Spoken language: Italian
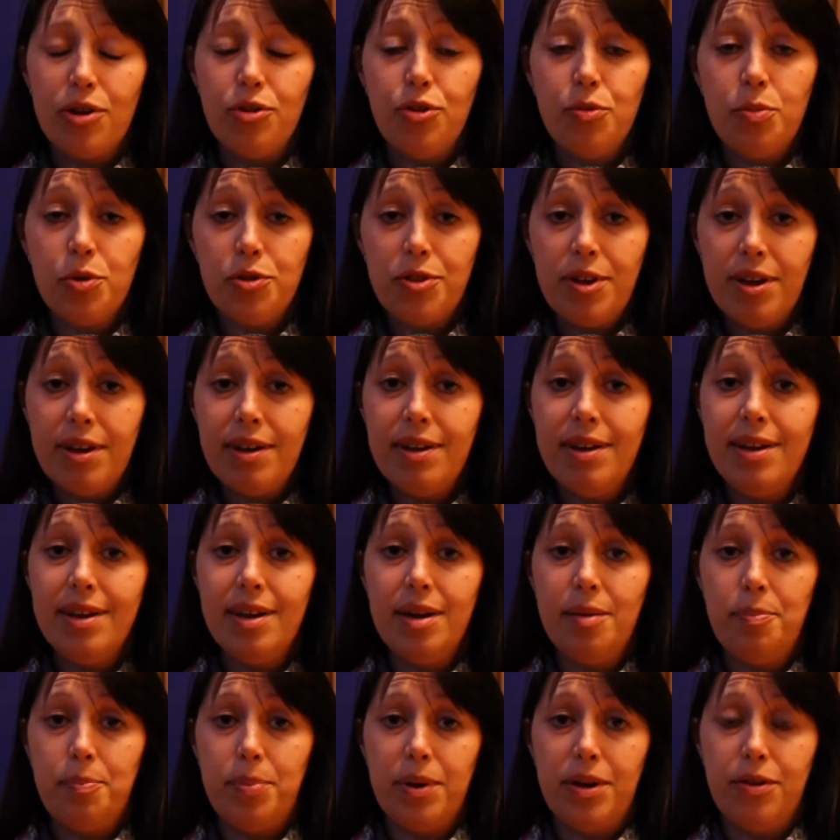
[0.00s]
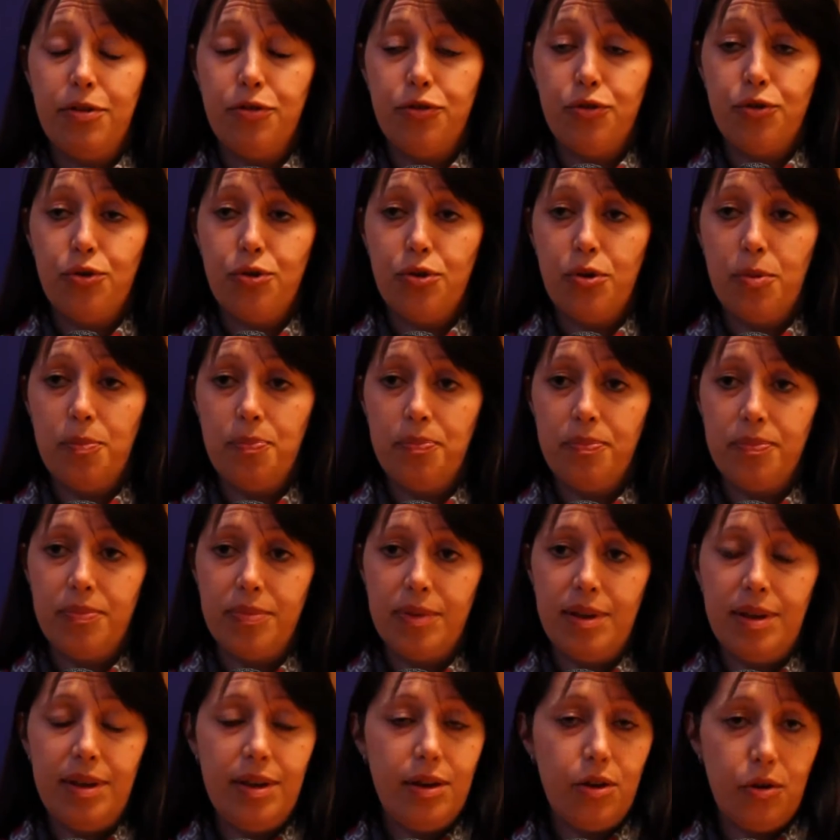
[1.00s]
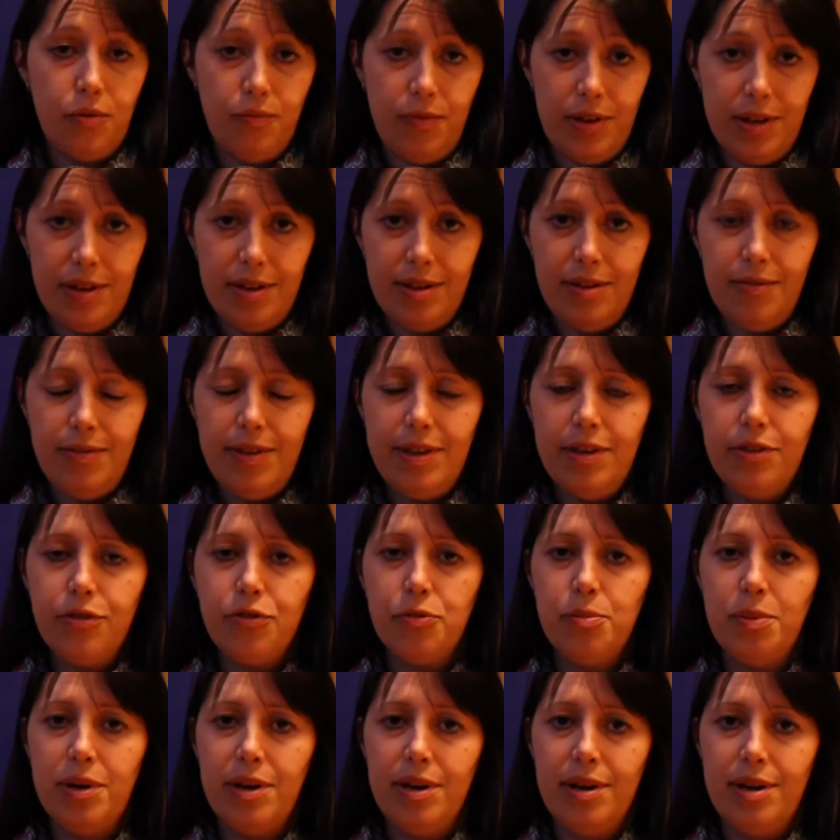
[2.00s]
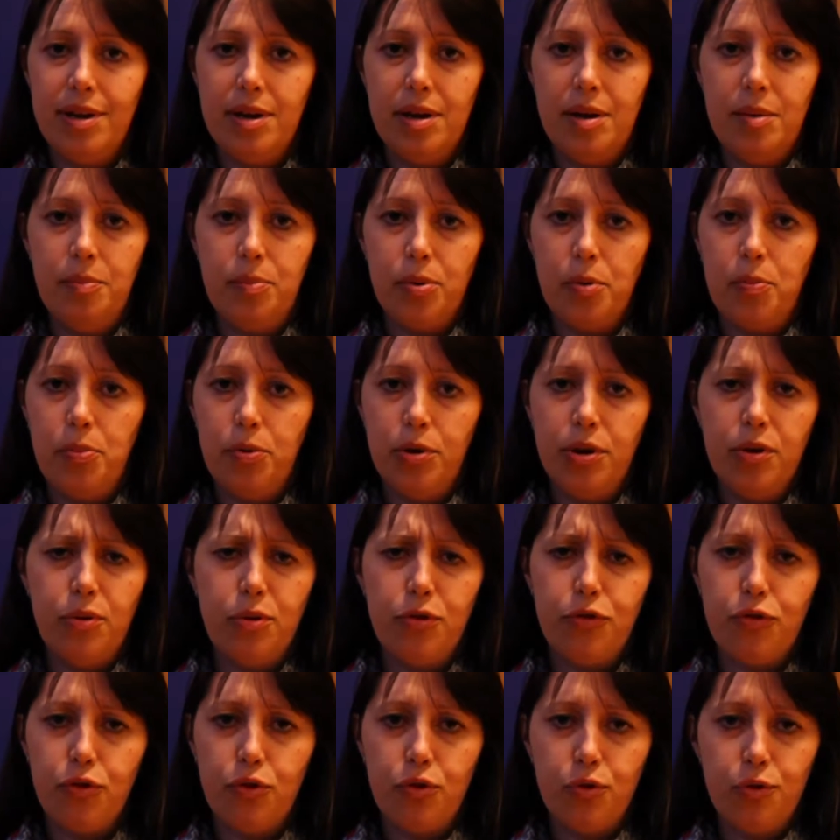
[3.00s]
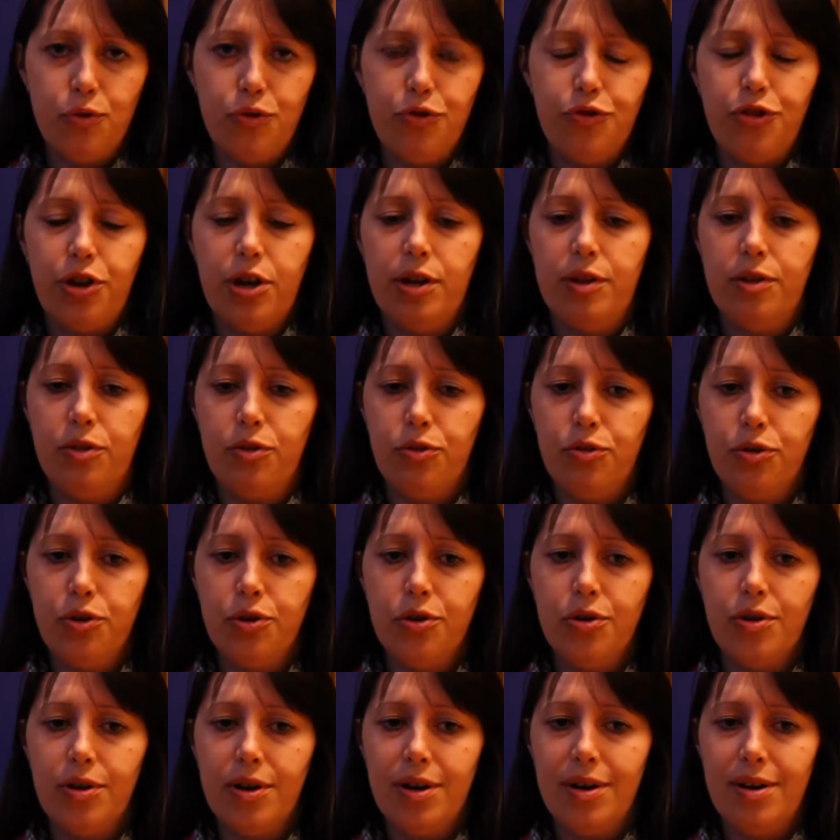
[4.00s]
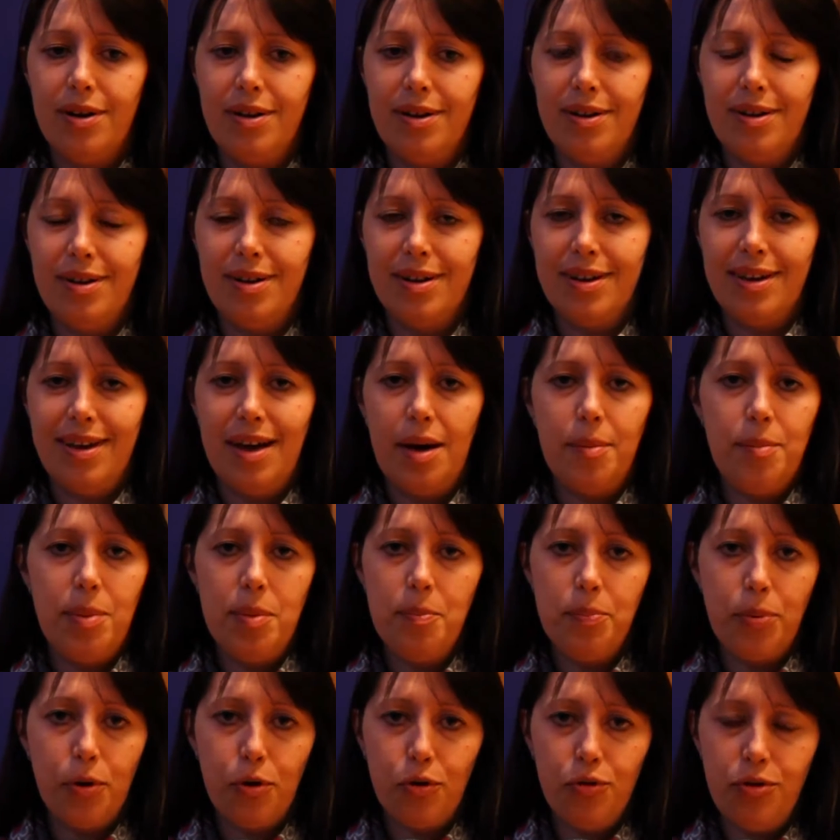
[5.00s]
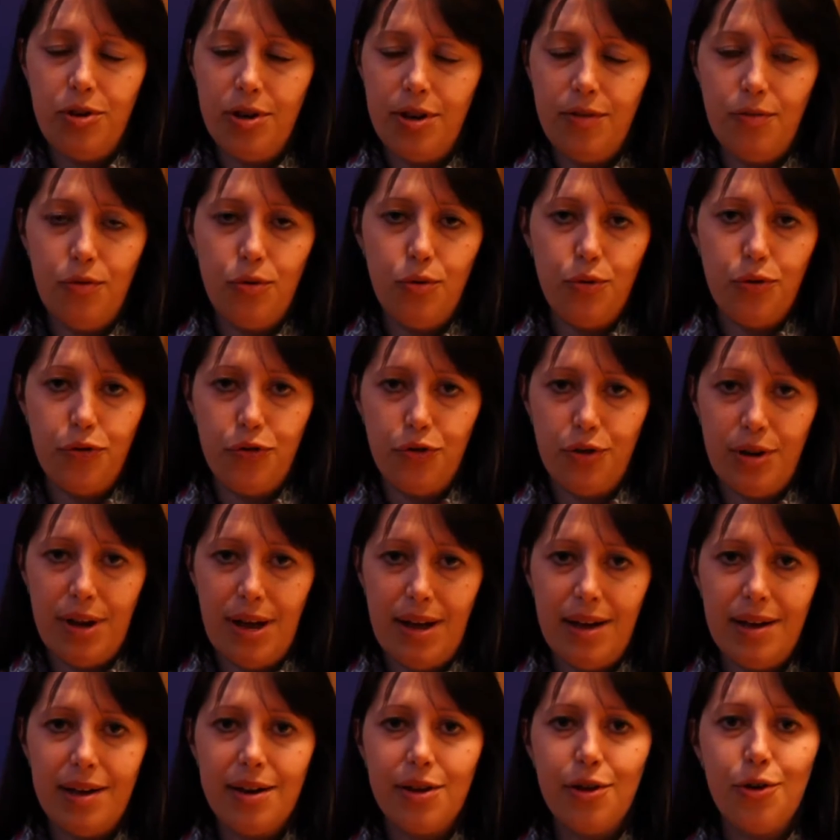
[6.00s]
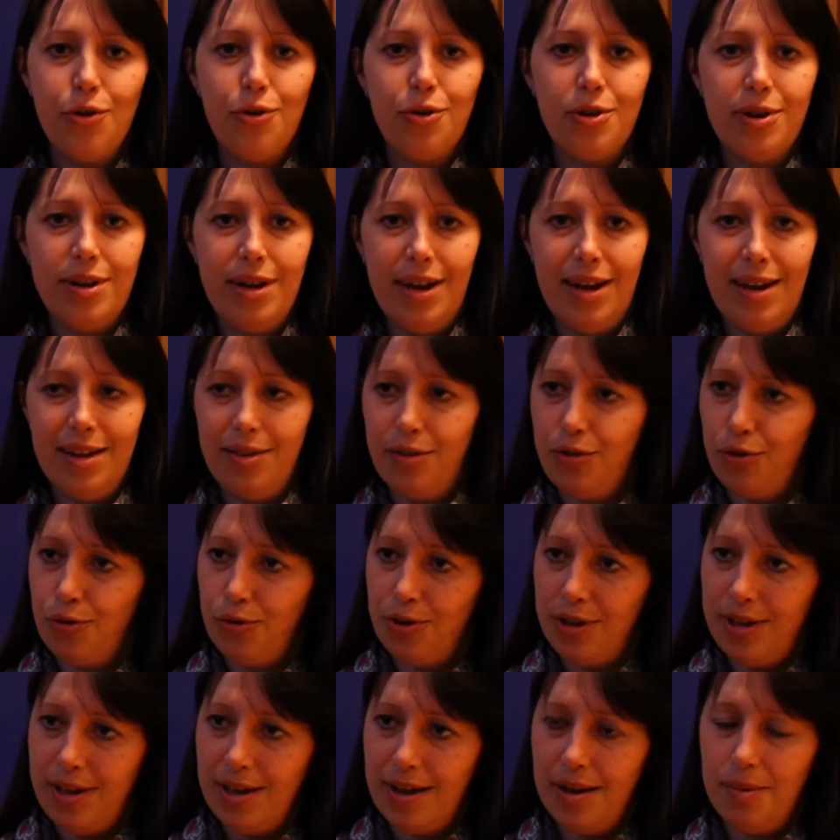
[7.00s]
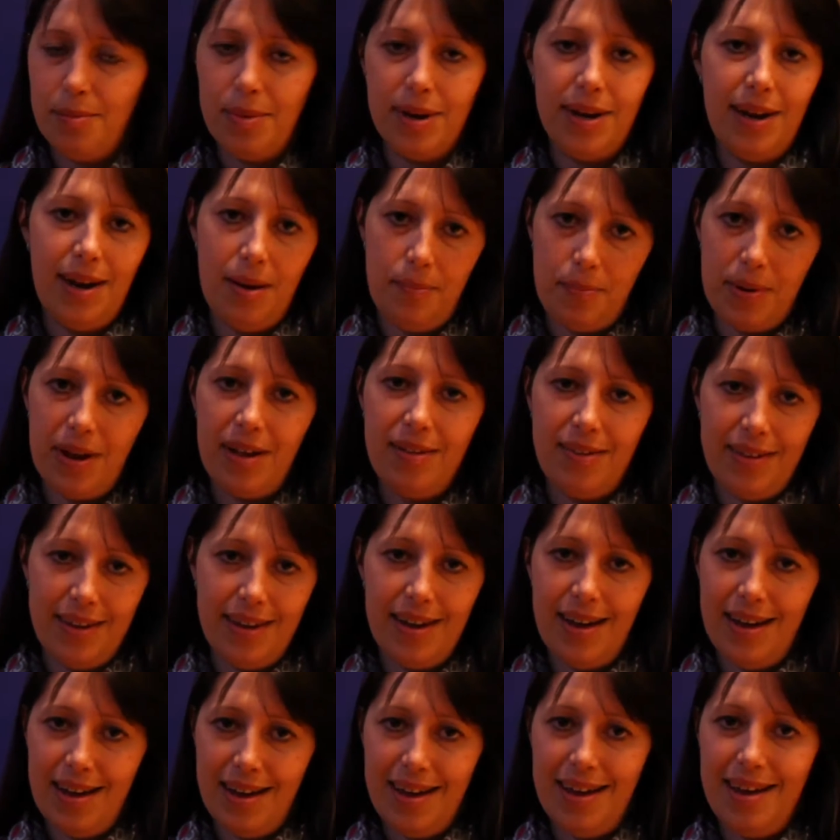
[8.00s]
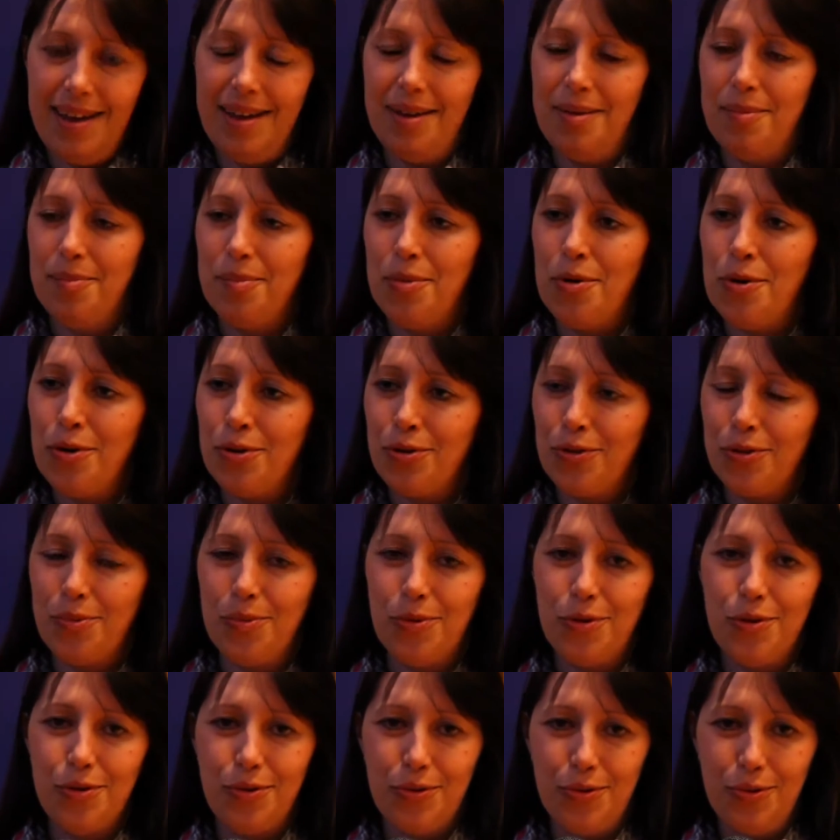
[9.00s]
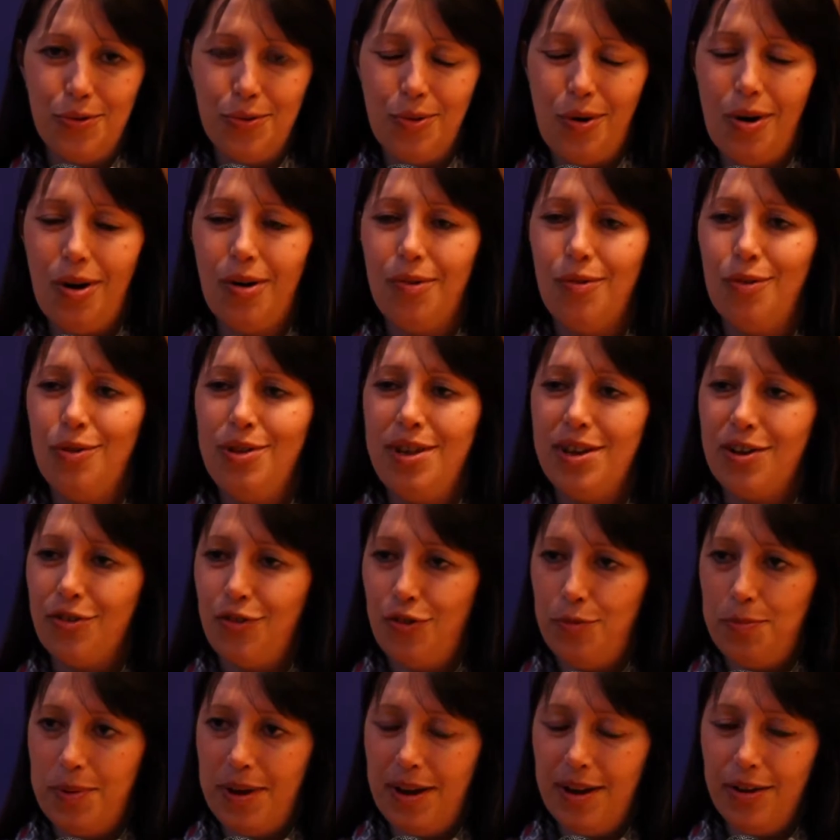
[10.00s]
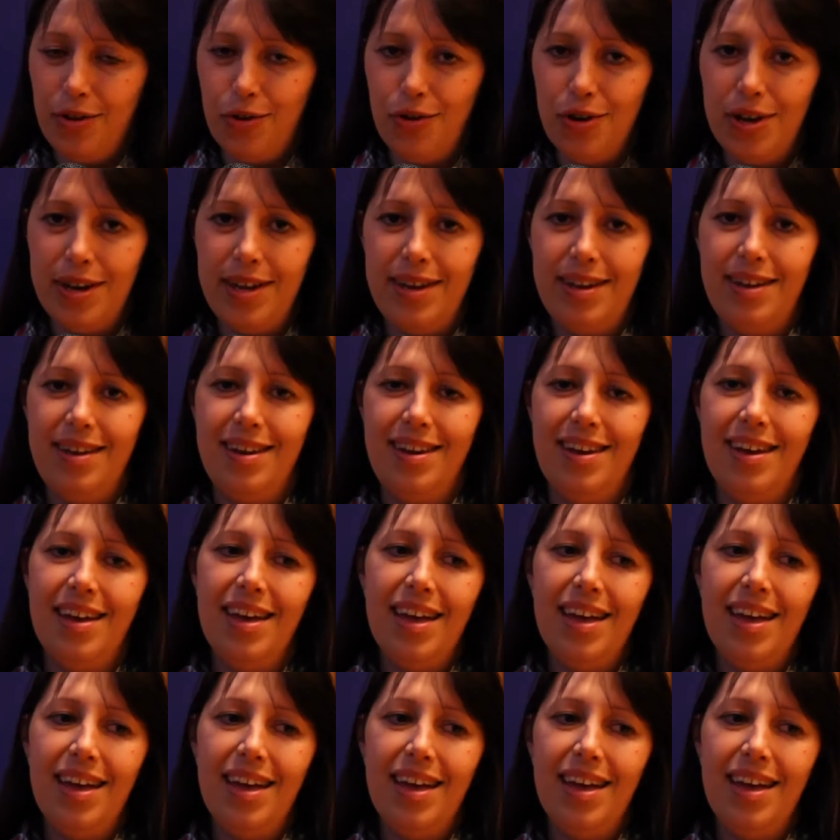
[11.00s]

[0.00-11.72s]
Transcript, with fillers: Domotecnica presso i convegni di Wiesmann propone questo concetto eh, che ha ben poco di rivoluzionario nella teoria ma nella pratica è molto molto nuovo di arcipelago green.